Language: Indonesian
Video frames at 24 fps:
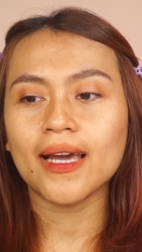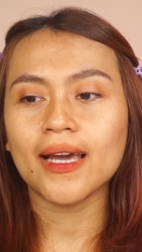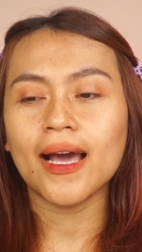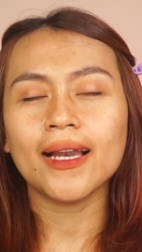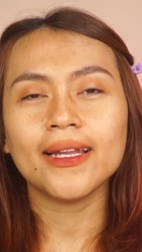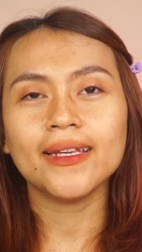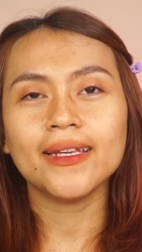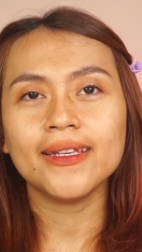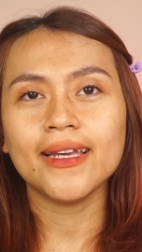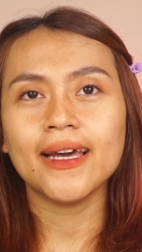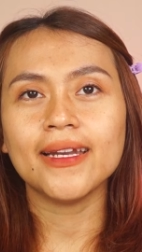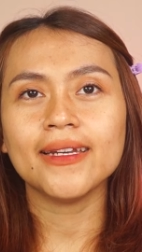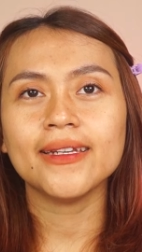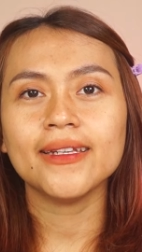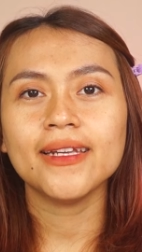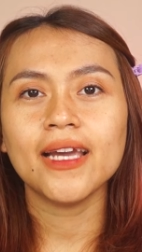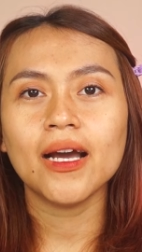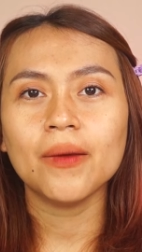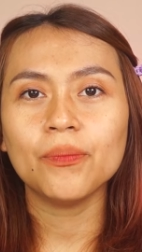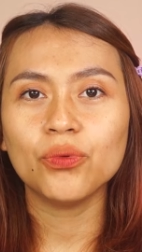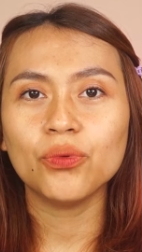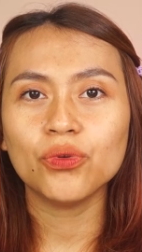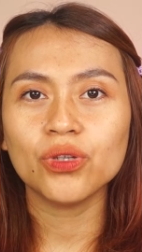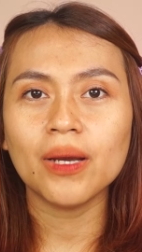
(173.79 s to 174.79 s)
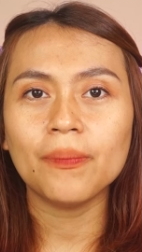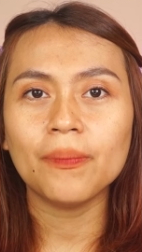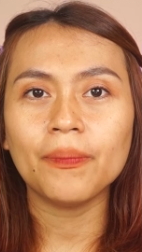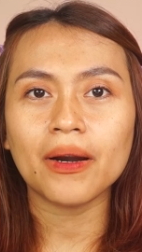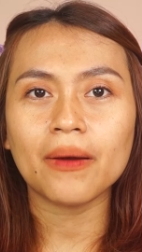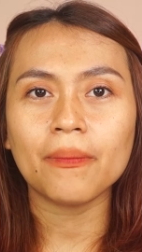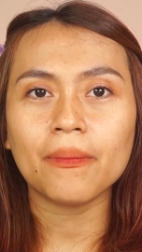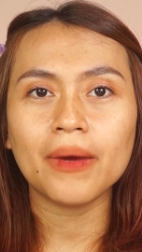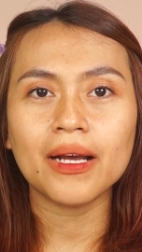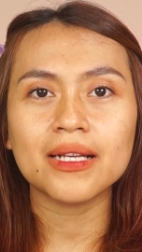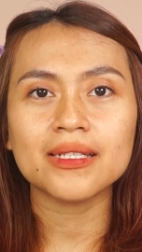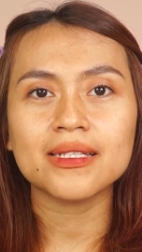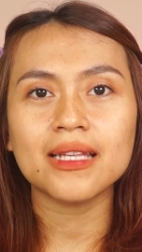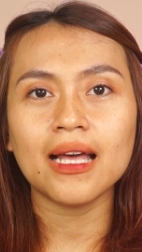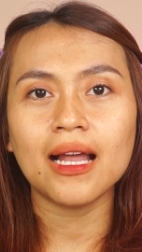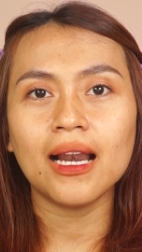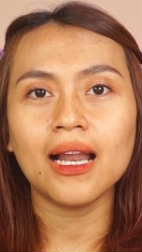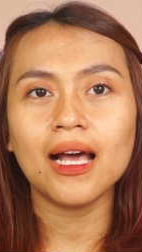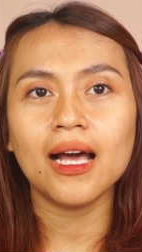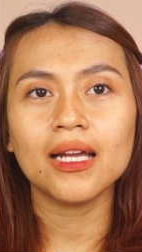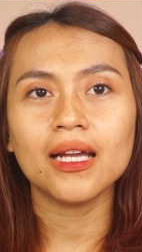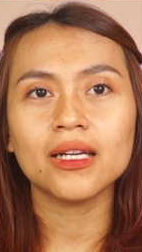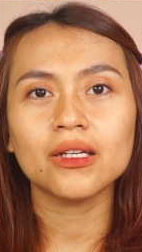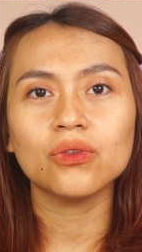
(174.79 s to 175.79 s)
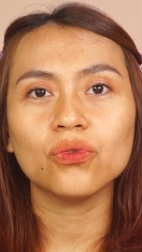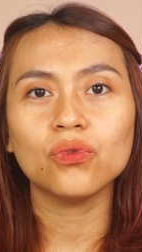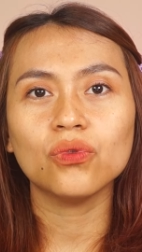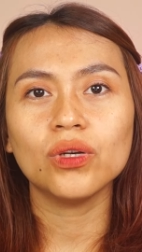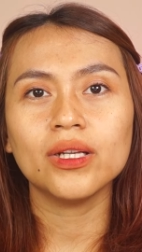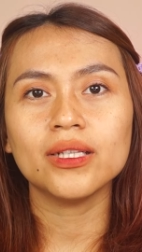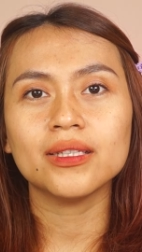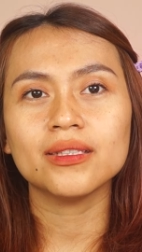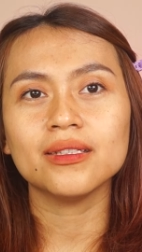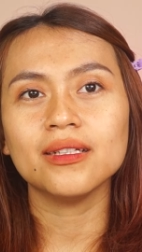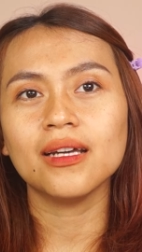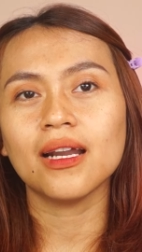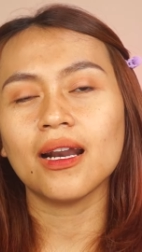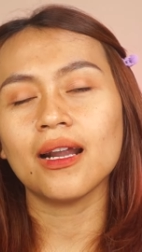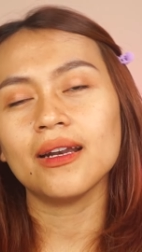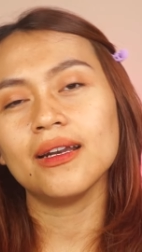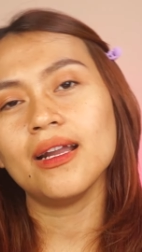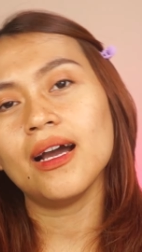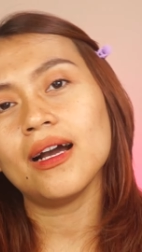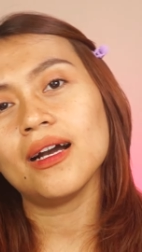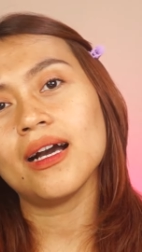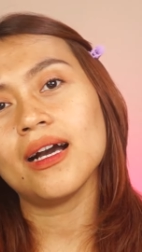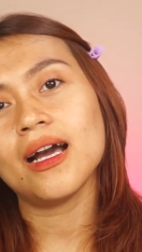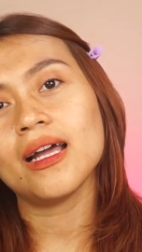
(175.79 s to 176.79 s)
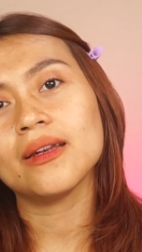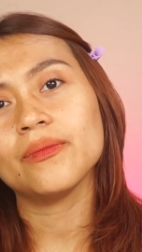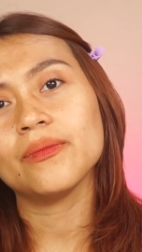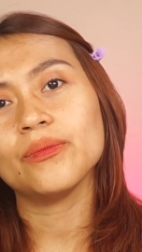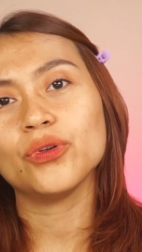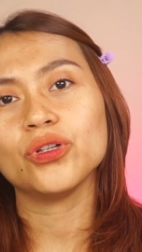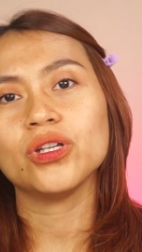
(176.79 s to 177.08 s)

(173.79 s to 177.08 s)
kalian yang punya permasalahan kulit geradakan,